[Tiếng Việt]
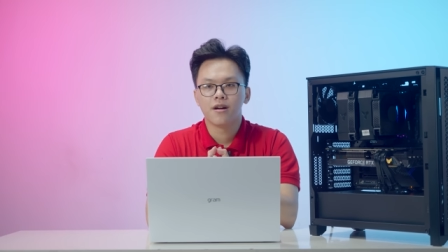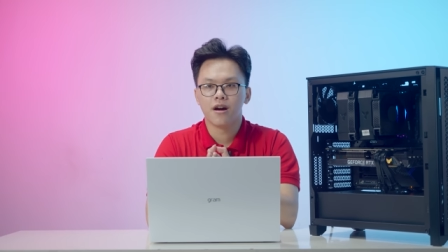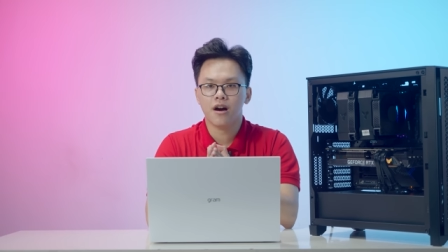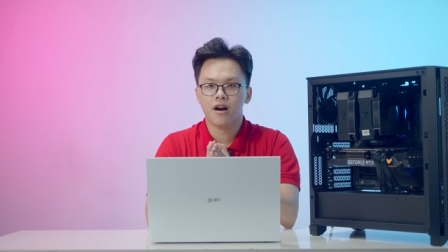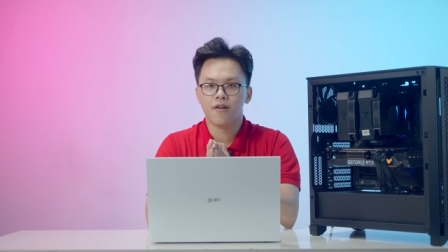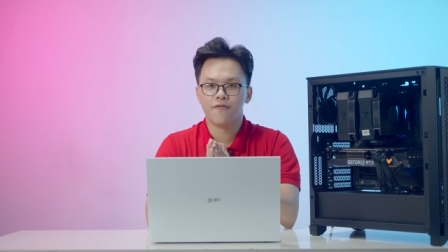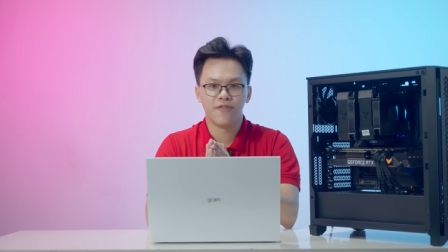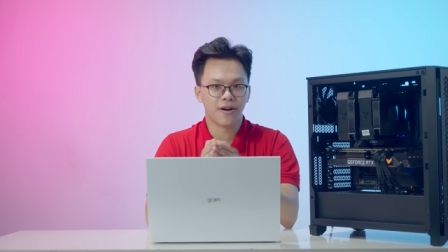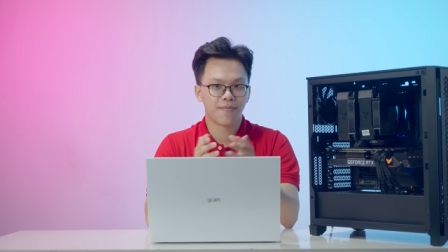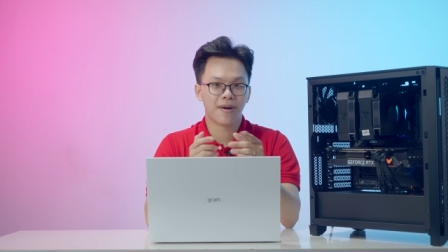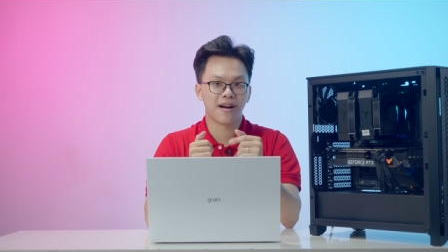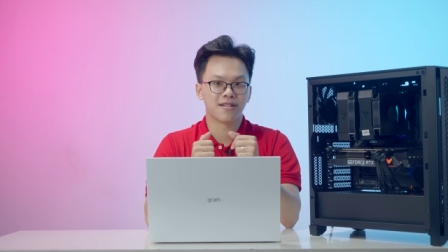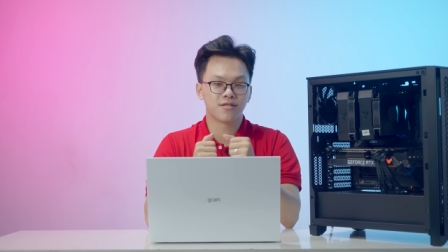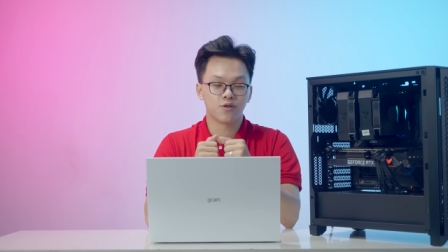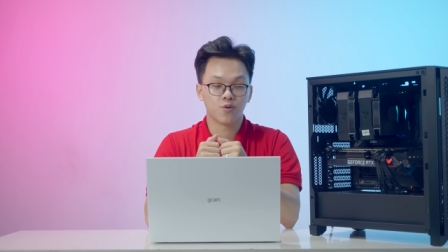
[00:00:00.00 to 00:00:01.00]
À, việc
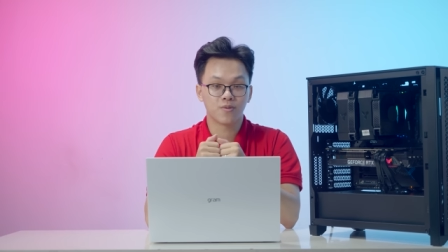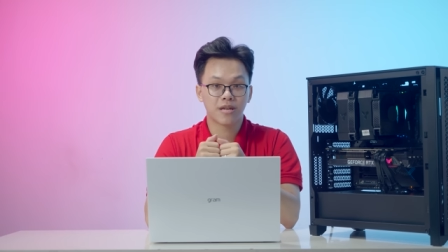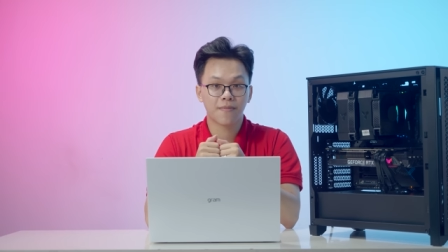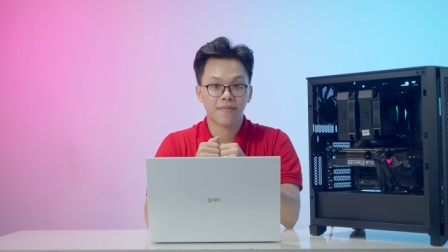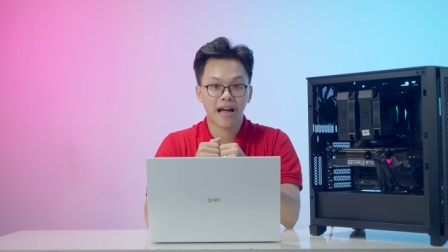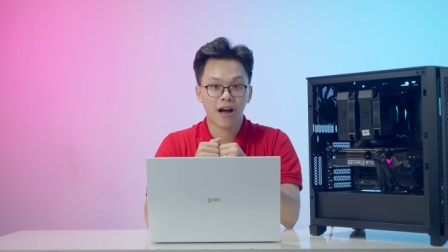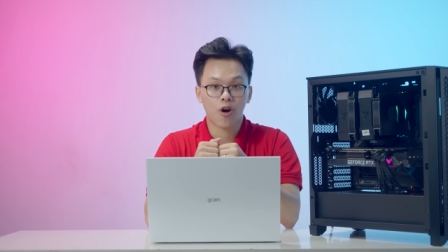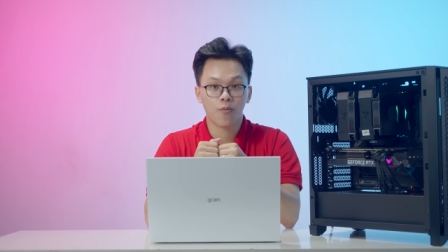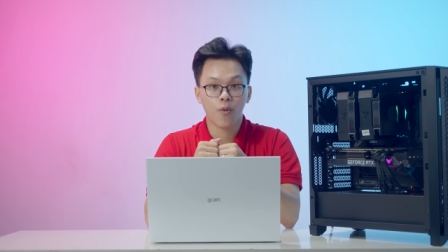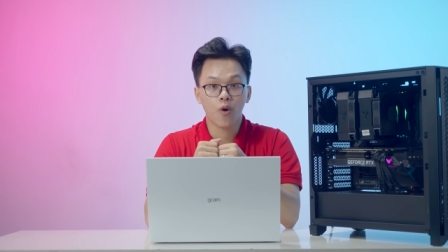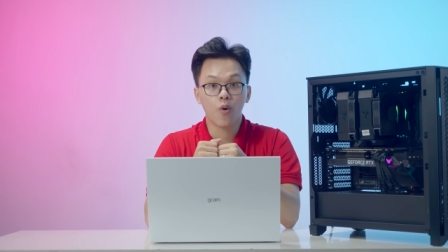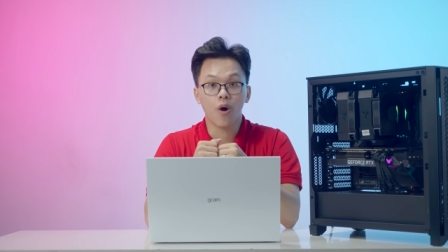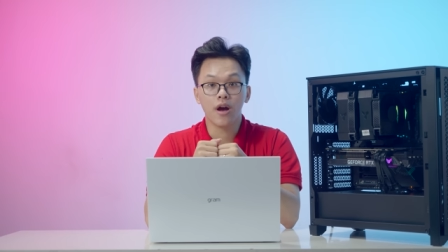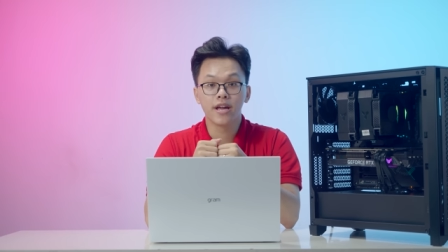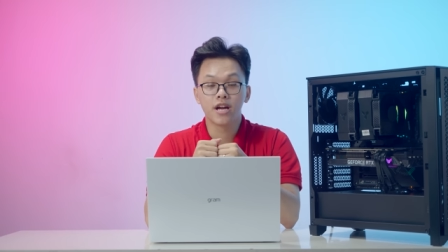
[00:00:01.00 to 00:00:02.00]
mà sử dụng thêm các
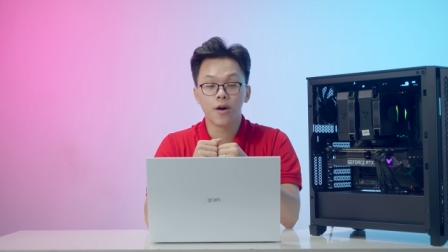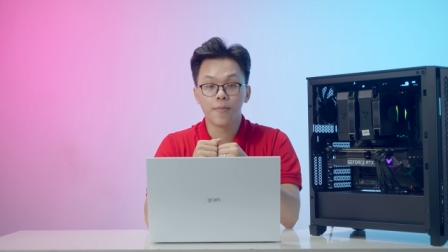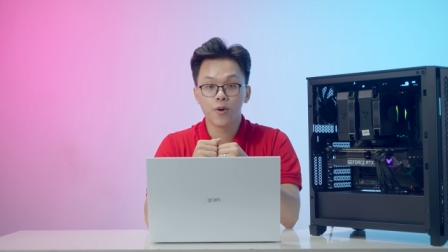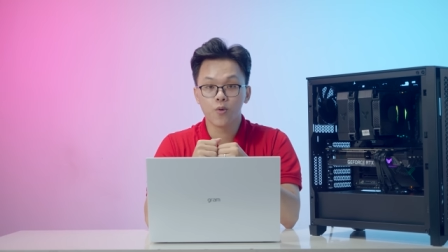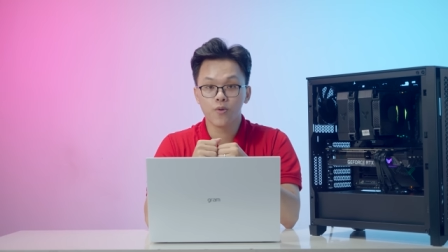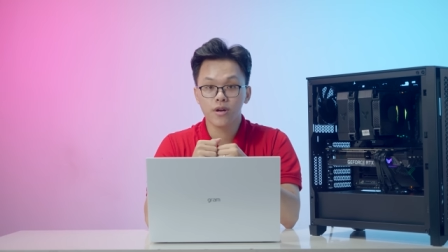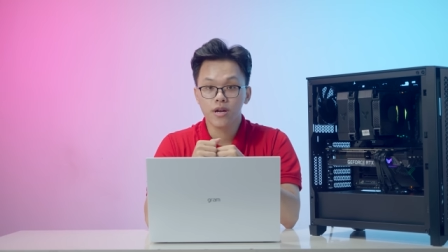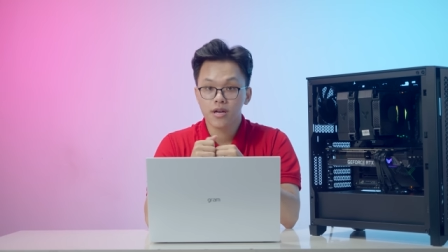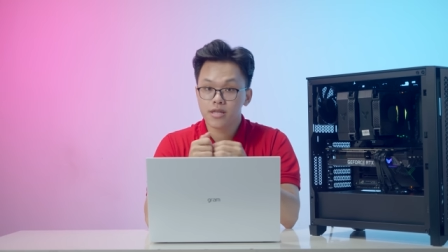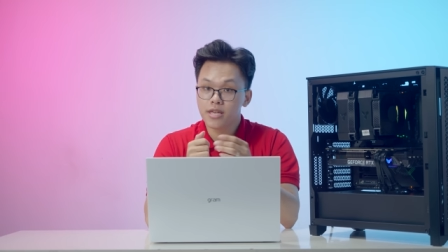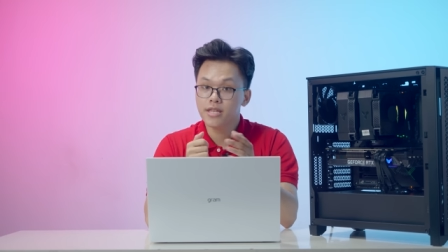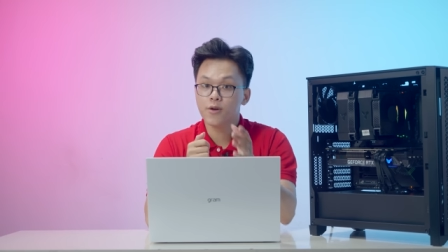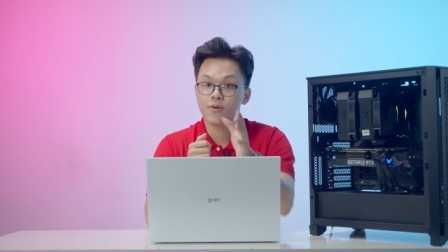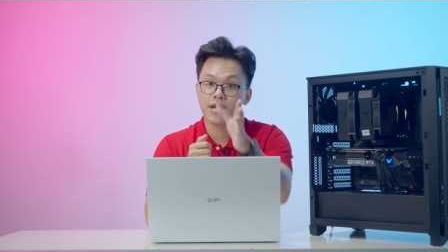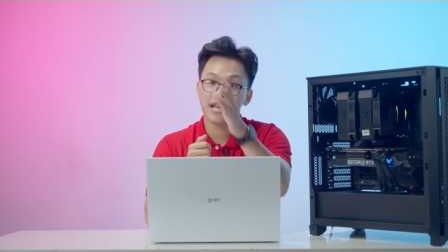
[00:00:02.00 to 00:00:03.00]
onboard của I G P U ấy
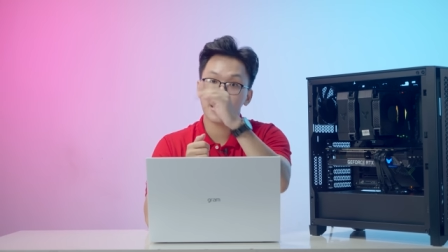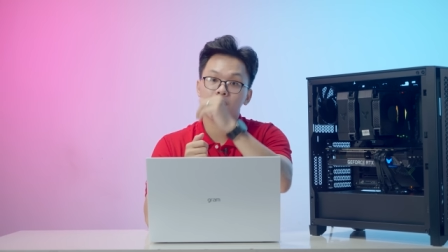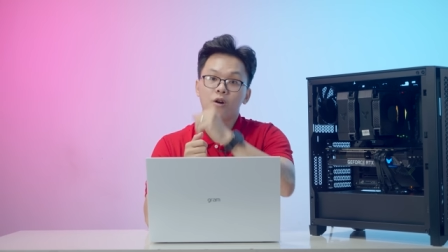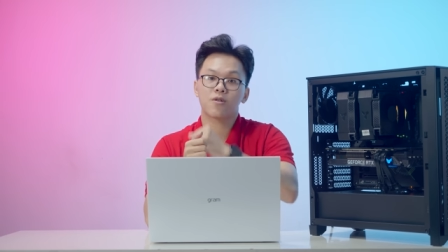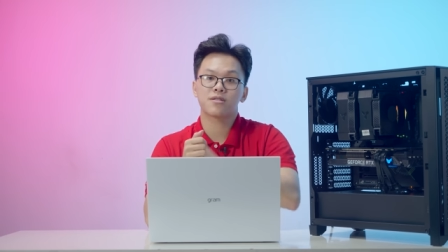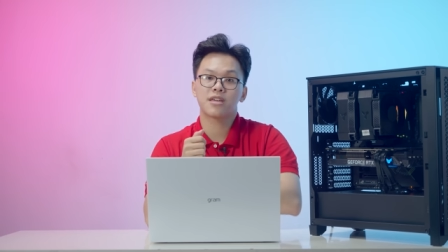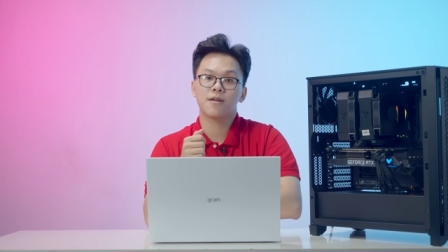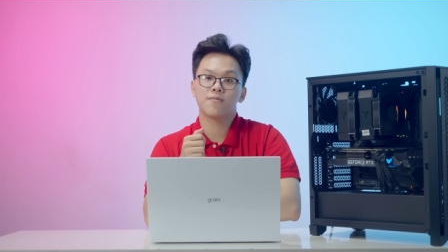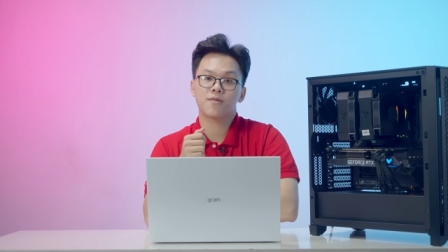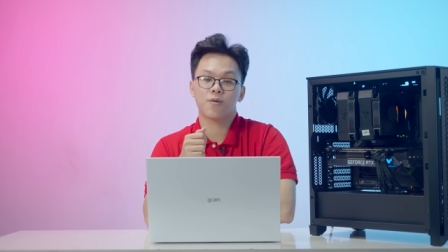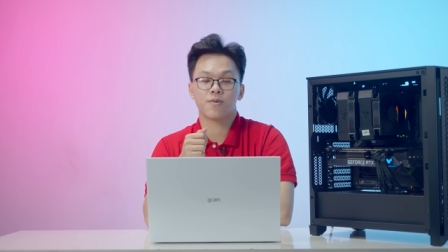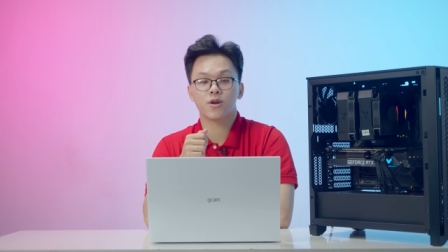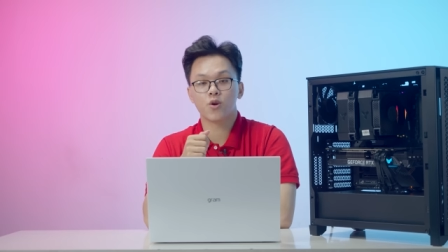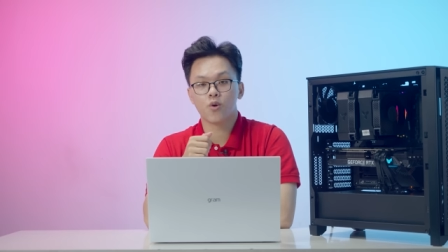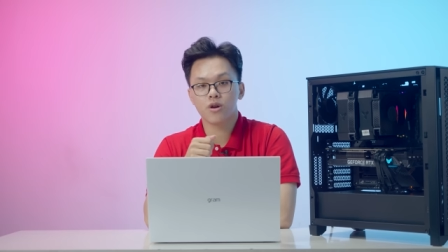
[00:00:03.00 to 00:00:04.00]
thì nhiều khi lại còn thêm
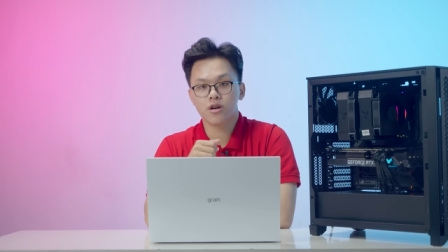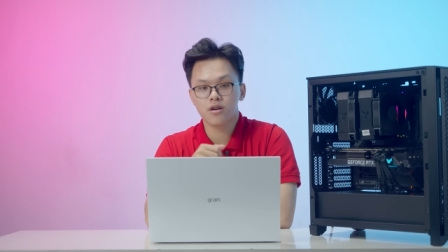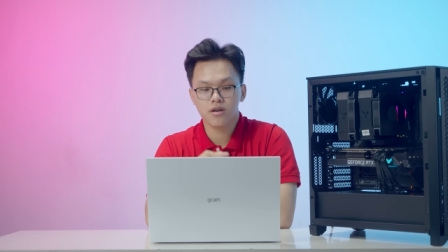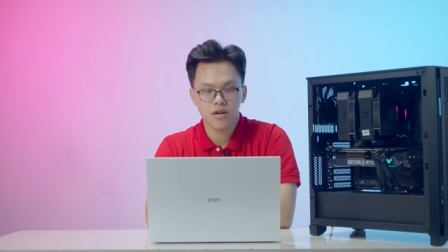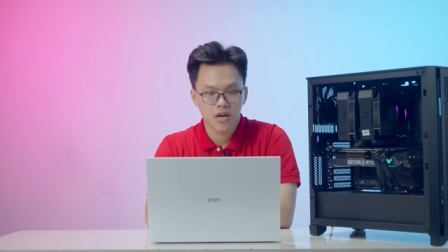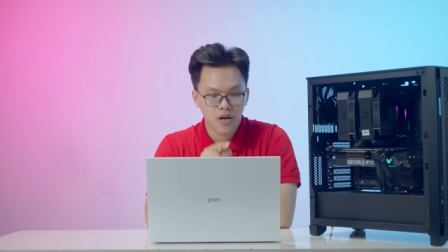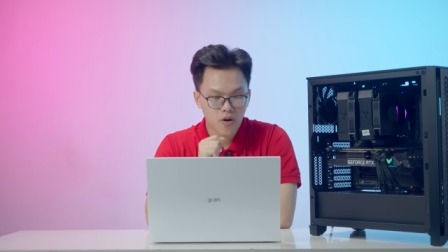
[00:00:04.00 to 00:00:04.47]
cổng kết nối cơ.